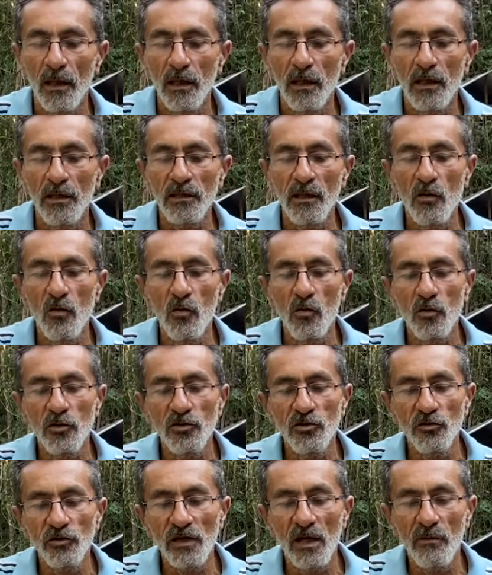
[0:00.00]
Então
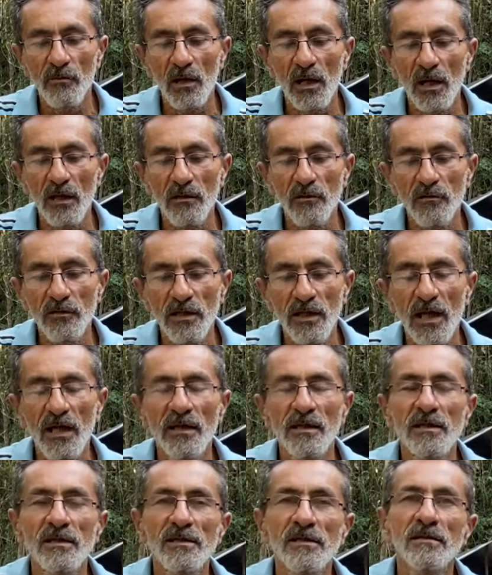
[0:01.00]
hoje eu trabalho em
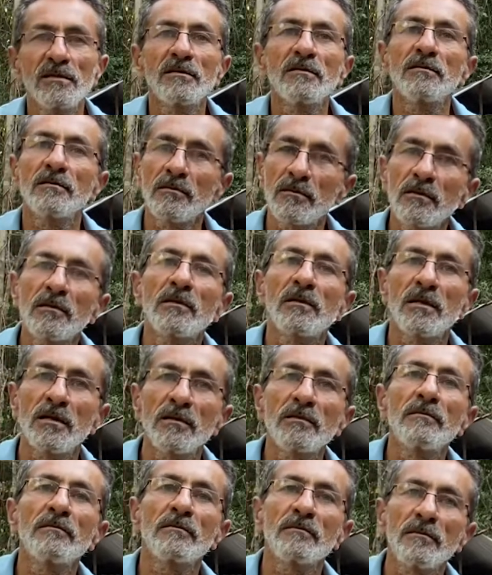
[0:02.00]
áreas
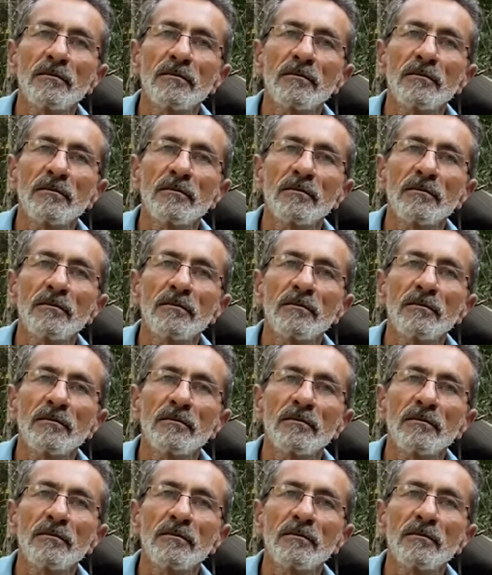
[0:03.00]
que